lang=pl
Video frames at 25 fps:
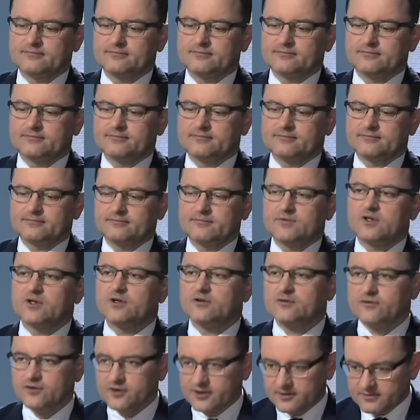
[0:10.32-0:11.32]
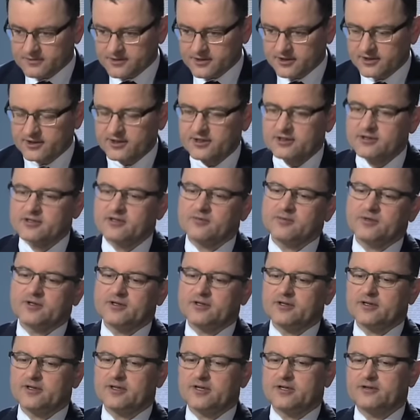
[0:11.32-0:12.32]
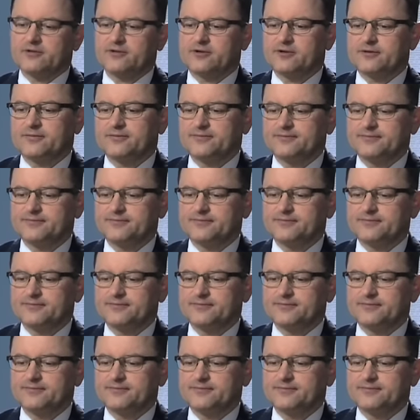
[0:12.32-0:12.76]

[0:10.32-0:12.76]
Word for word: Arkadiusz Czartoryski. Witam serdecznie Pani redaktor.